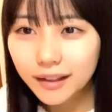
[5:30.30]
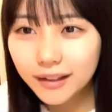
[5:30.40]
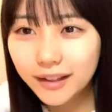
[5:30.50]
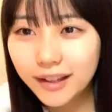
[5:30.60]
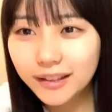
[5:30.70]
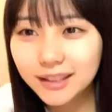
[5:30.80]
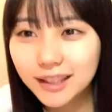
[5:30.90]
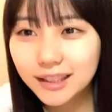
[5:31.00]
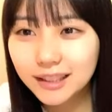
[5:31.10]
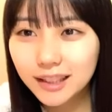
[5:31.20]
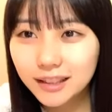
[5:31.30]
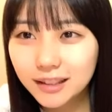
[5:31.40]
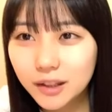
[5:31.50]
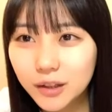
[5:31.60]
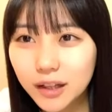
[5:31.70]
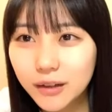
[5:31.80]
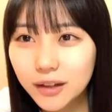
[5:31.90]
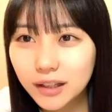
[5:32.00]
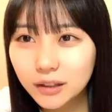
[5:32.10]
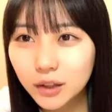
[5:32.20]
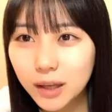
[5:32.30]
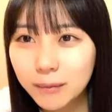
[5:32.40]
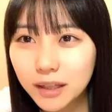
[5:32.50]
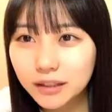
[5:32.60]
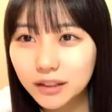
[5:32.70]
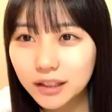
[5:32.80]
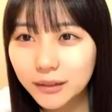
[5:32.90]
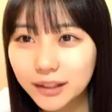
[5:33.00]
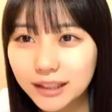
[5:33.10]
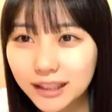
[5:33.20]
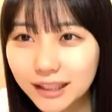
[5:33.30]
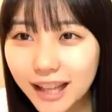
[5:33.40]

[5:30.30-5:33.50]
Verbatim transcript: ゆきうさぎさんよかよか初見マークついてましたね